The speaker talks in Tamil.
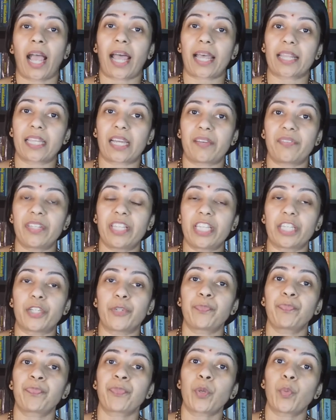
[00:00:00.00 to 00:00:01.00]
அதாவது
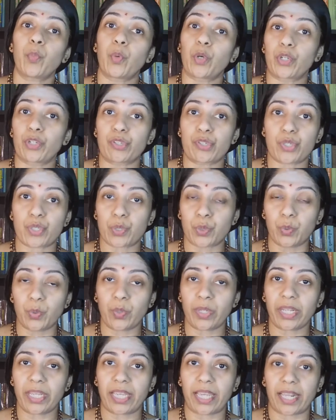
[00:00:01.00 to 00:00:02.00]
ஒரு
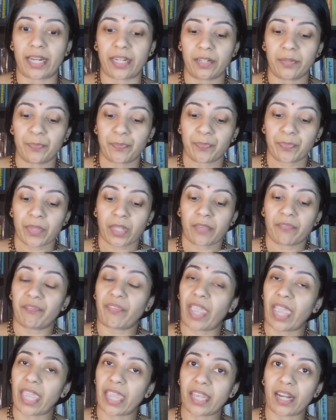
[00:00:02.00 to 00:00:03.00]
சூரியன்
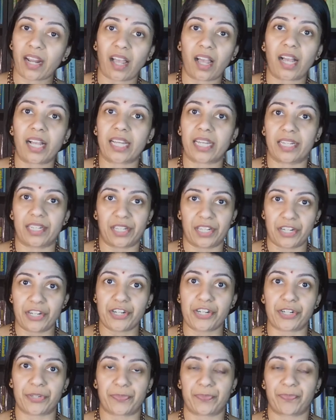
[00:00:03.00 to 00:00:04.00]
வேறாக
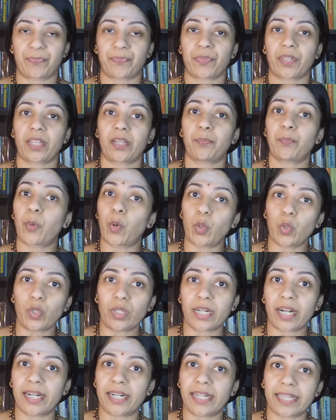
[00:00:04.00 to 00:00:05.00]
நின்று
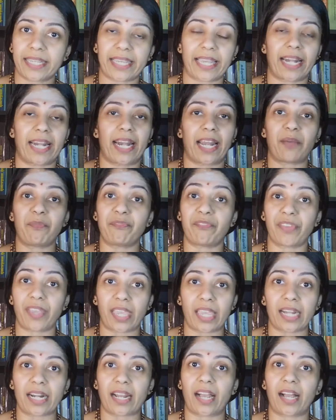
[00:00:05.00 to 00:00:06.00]
பொருட்களுக்கெல்லாம்
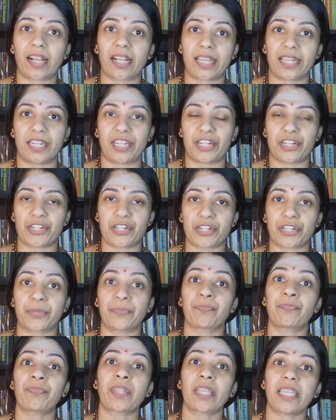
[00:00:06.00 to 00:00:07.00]
வேறாக நின்று
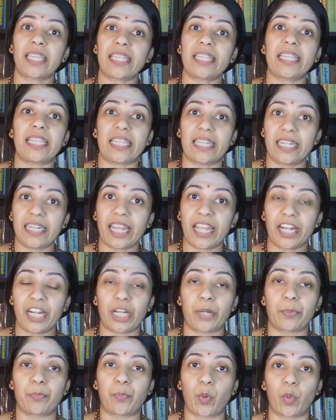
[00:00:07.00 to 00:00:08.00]
இது
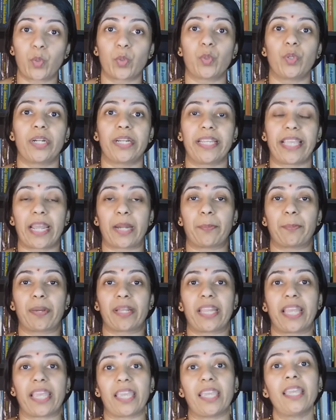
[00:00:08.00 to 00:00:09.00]
இன்னென்ன பொருள்
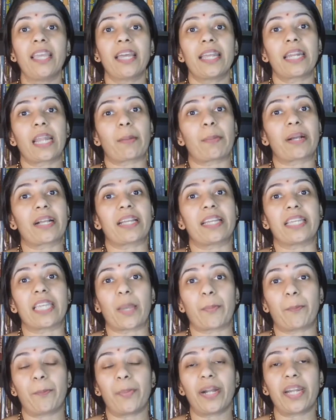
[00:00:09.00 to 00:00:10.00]
என்பதை நமக்கு
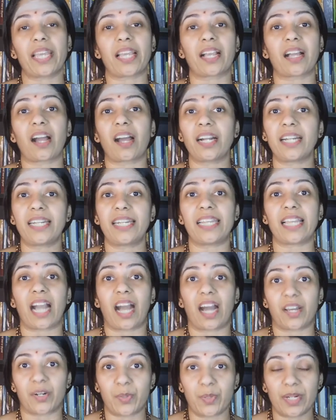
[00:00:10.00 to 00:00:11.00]
எப்படி காட்டி
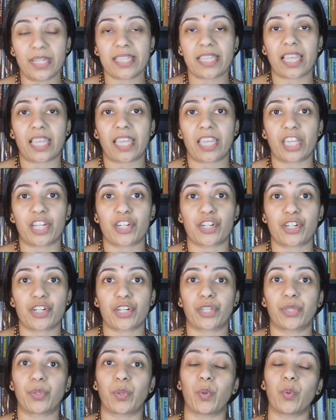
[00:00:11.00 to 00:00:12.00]
அருள்
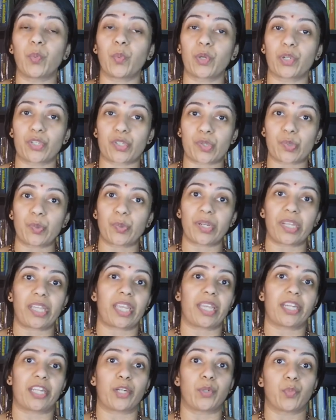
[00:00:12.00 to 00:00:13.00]
செய்கின்றதோ ஒரு
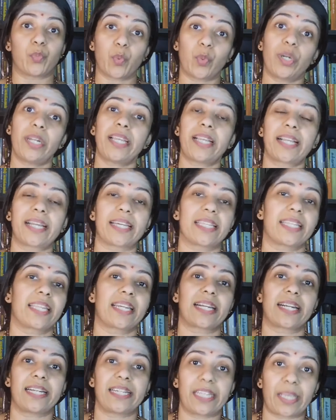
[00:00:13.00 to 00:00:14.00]
சூரியனின் ஒளி
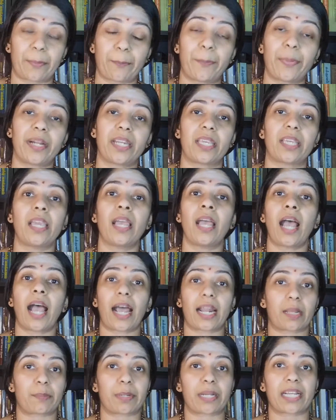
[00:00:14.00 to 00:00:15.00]
கதிர்கள் எப்படி
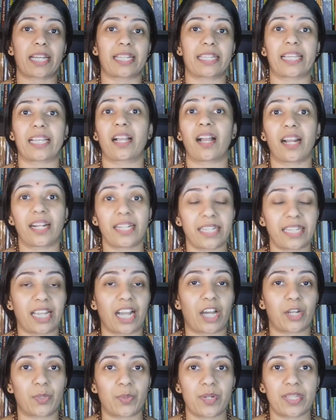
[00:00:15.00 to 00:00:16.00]
நமக்கு அதை காட்டி
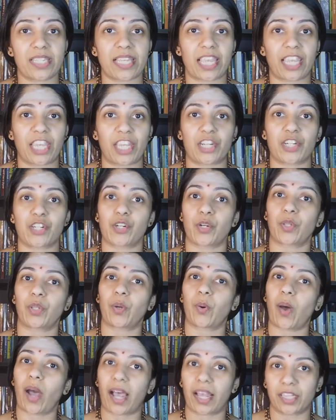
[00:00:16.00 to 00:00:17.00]
அருள்
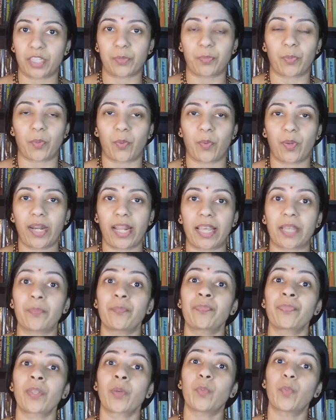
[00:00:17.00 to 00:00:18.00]
செய்கின்றதோ அதுபோல
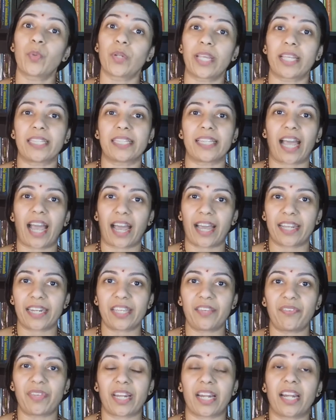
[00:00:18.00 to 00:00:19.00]
உனது
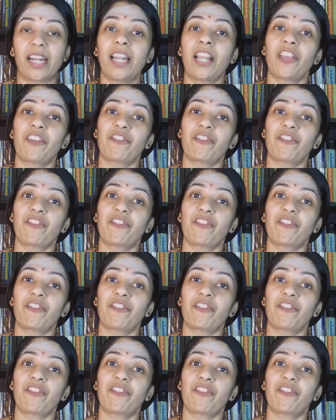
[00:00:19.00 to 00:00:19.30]
அறிவில்